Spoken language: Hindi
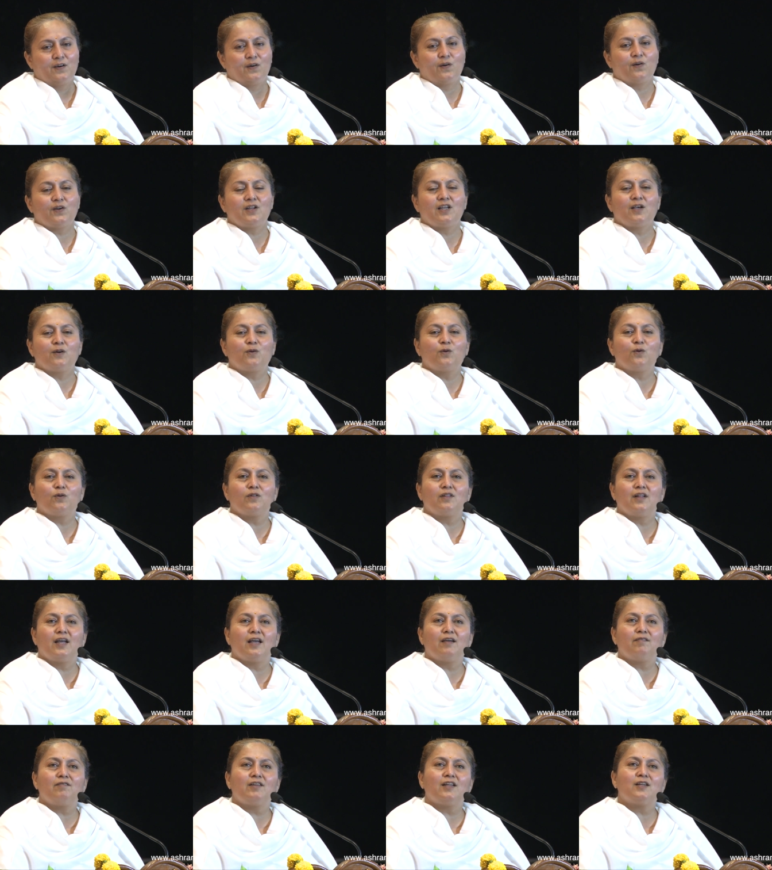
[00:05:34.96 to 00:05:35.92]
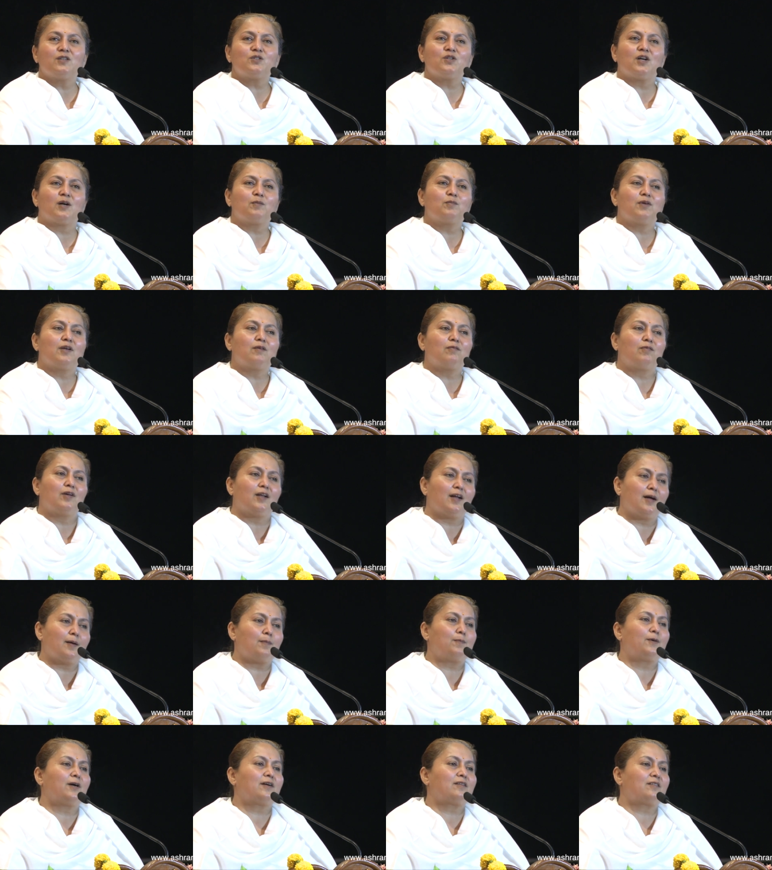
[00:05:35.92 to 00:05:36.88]
और ये गुरुदेव ने जो हमें
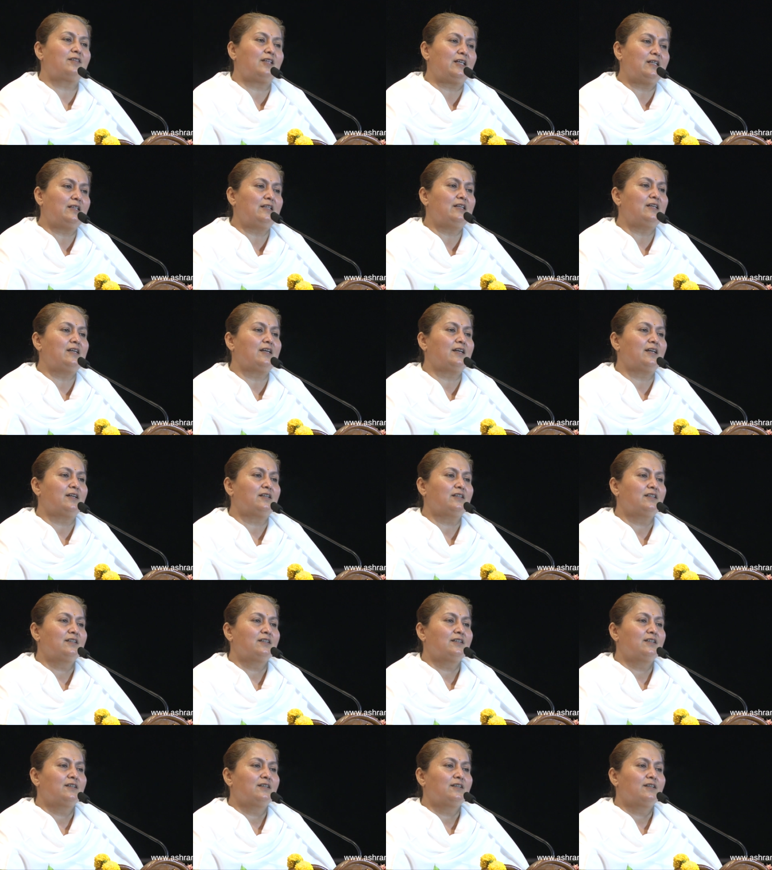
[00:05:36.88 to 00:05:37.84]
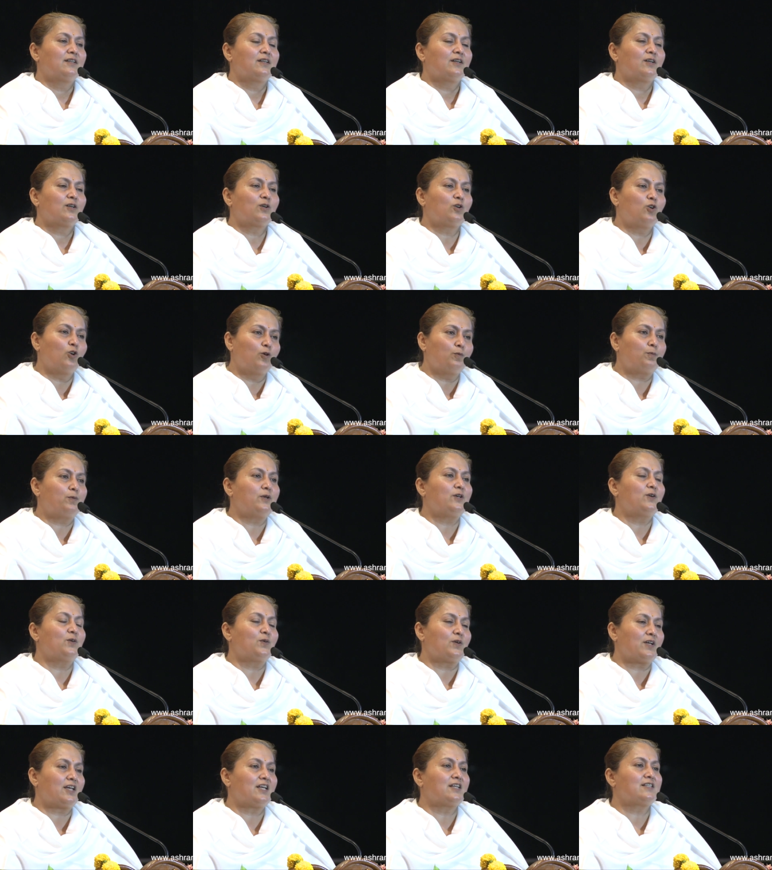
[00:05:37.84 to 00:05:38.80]
विरह भक्ति दी है
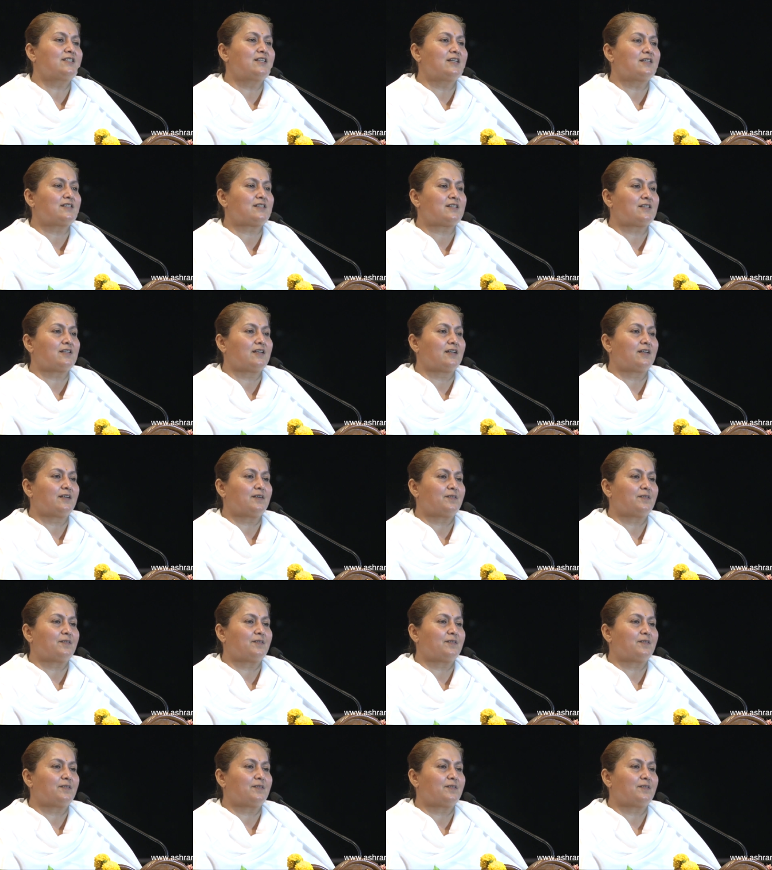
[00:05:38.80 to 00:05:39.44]
गोपियों के जैसे